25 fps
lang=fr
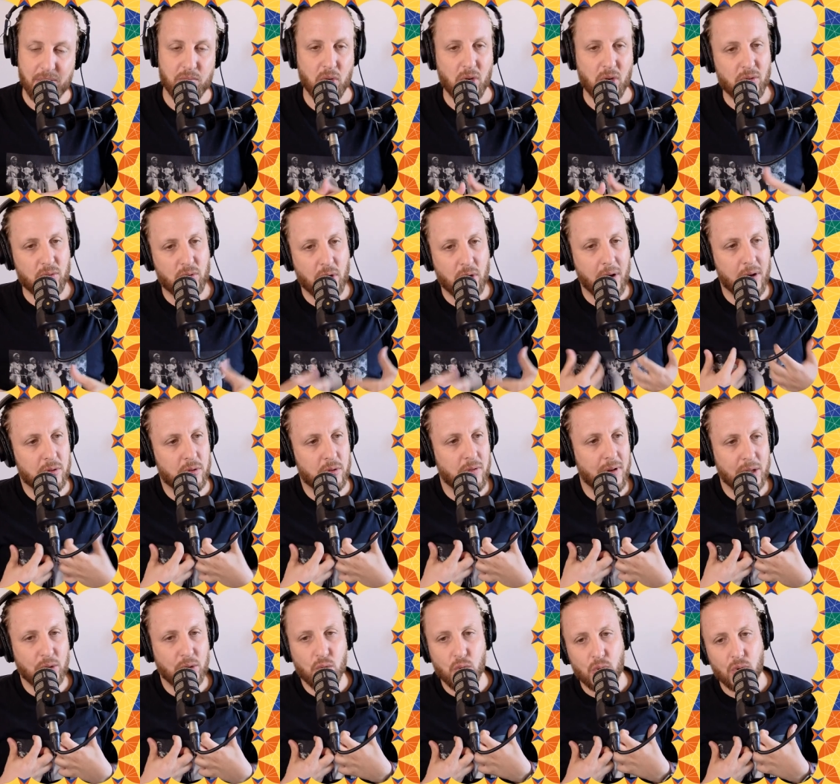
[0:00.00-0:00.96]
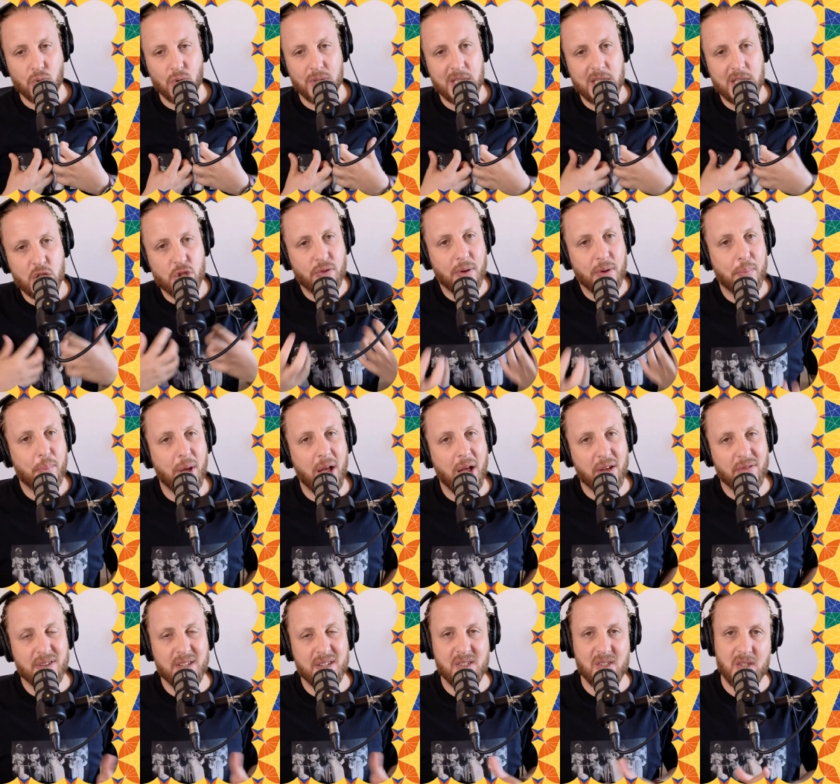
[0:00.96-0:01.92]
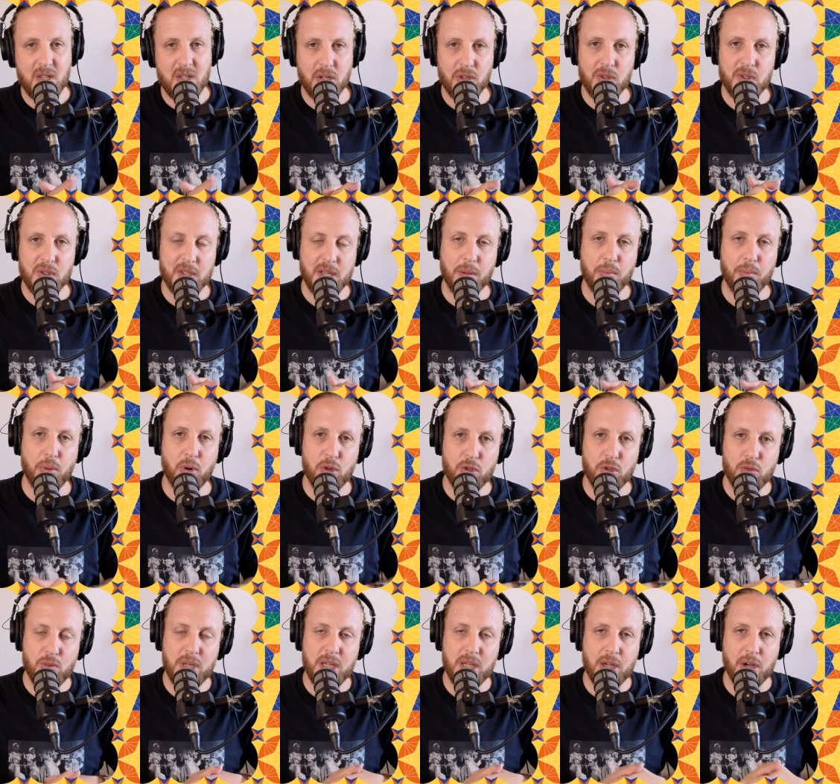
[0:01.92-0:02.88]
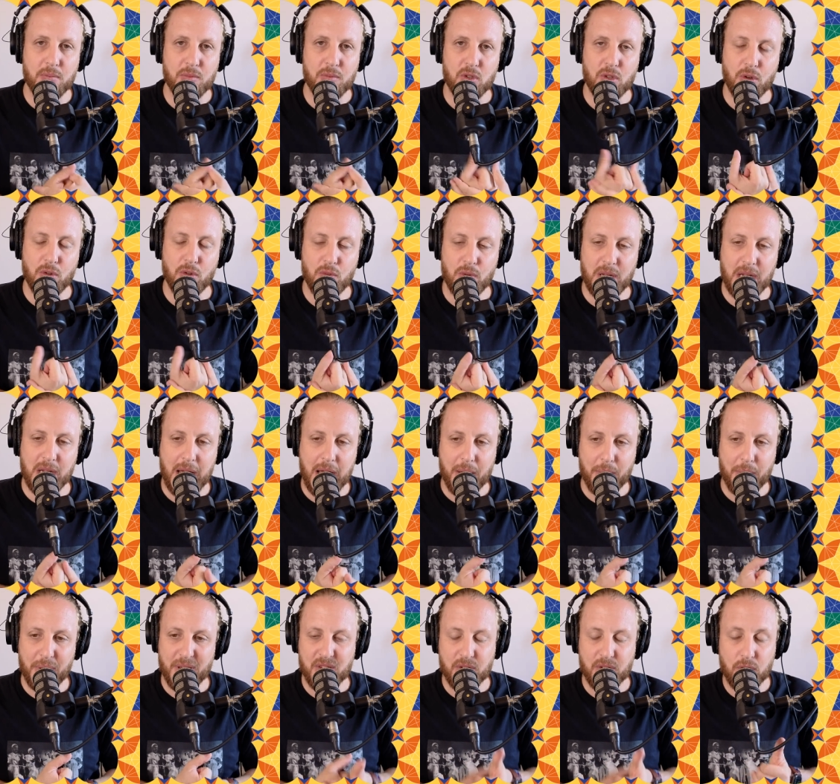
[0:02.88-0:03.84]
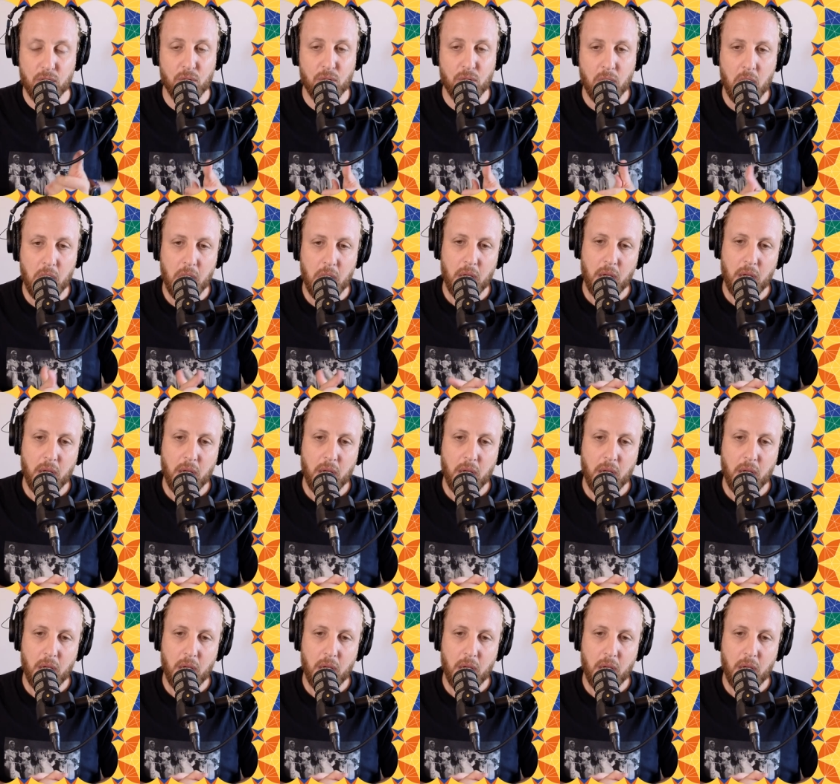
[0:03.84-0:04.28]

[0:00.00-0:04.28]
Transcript: tu, vois, tu te dis, je vais pas investir dans un produit comme celui-là parce que,